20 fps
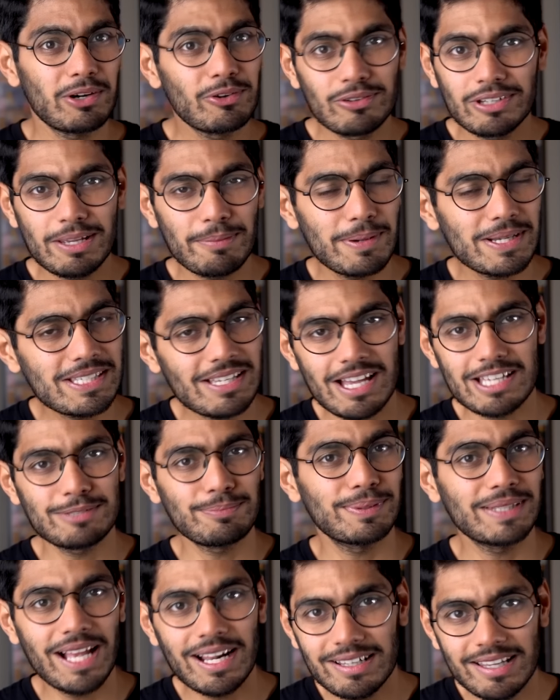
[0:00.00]
पर उनके पास
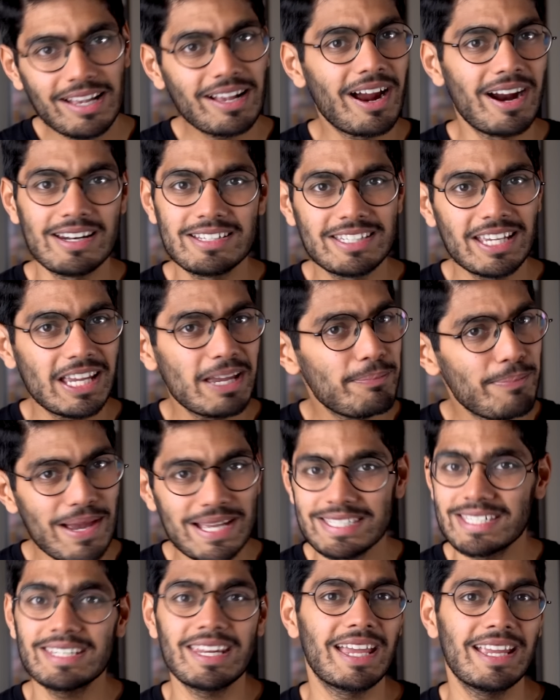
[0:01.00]
अस्पताल के खर्चे के
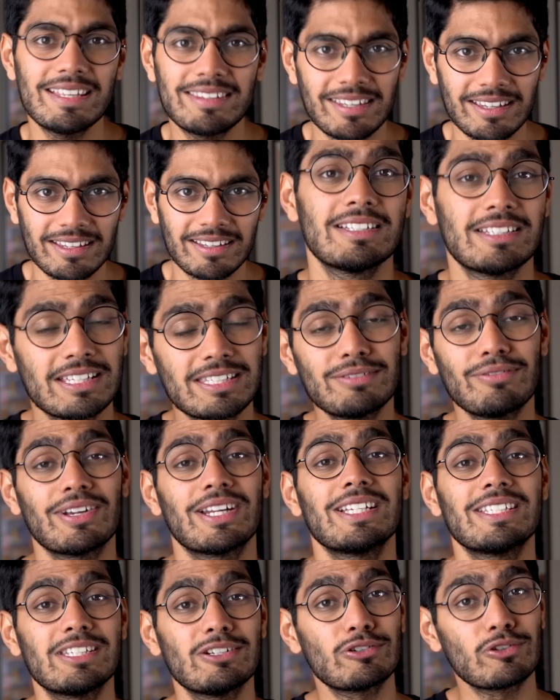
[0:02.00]
पैसे नहीं थे जिस
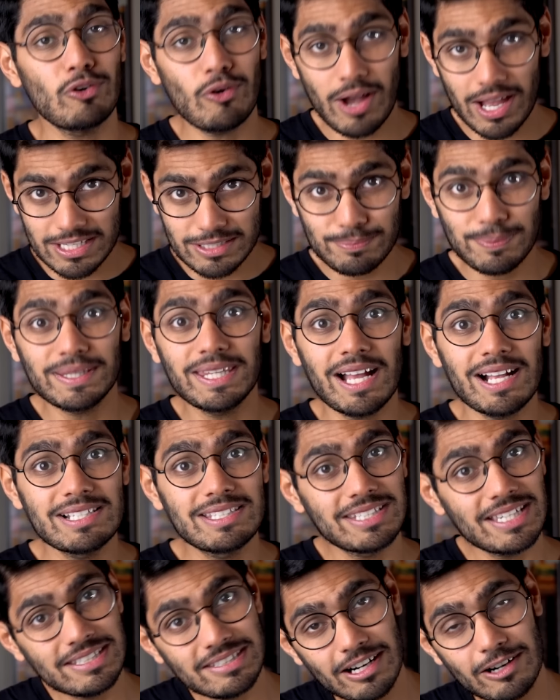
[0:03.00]
वजह से उनको अस्पताल
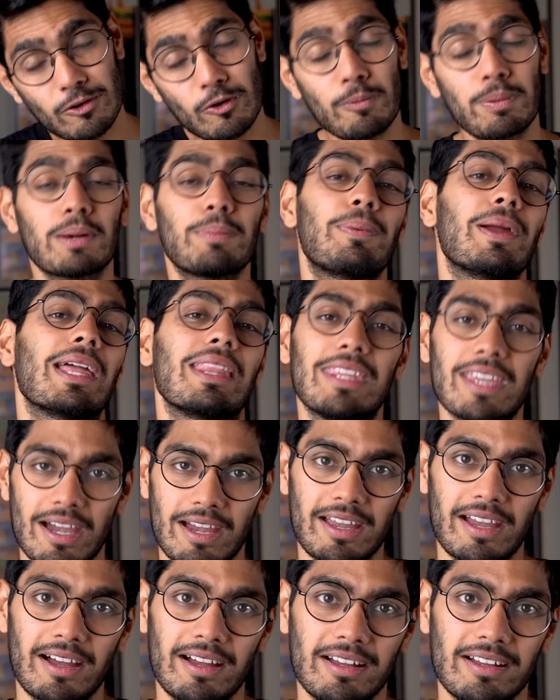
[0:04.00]
से सड़कों पर फेंक दिया
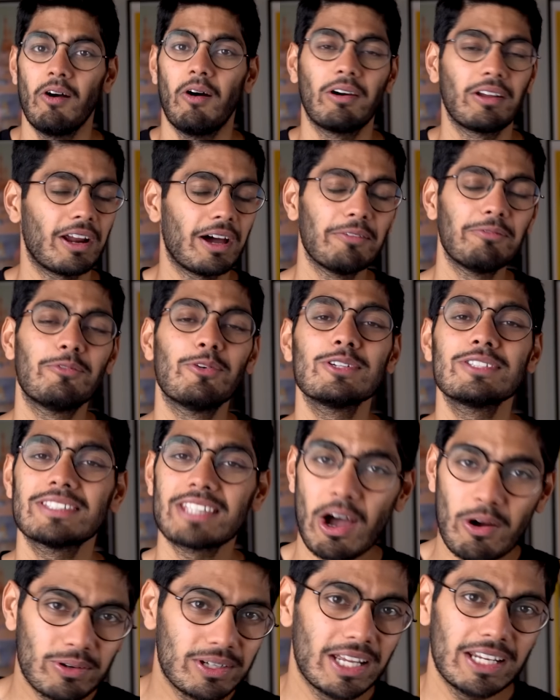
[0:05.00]
गया और अब वो
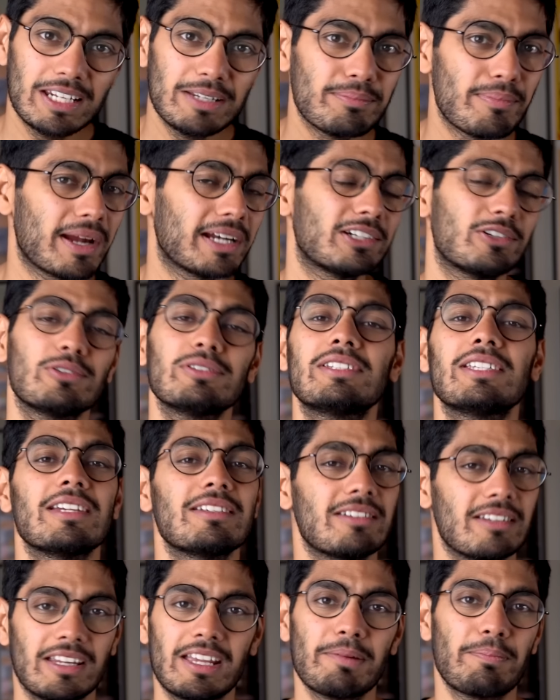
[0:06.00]
साउथ दिल्ली मेट्रो
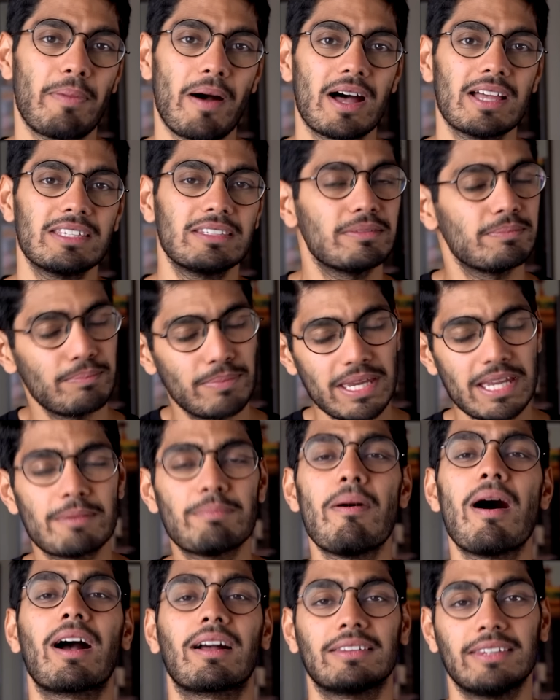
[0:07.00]
स्टेशन के पास भीख
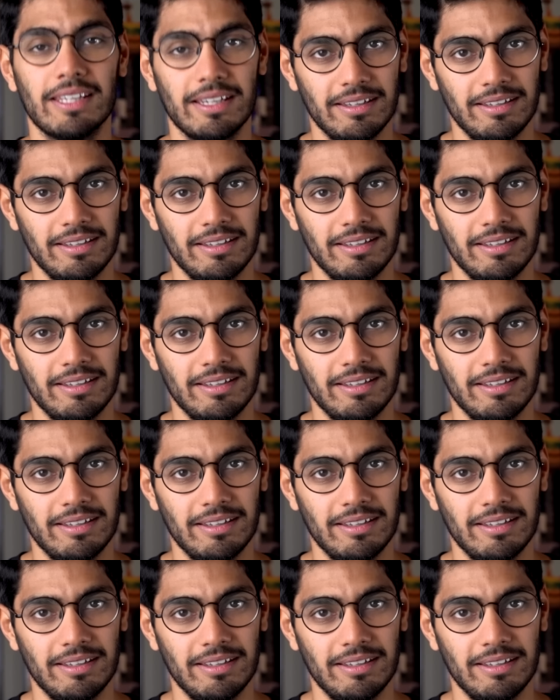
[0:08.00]
मांगते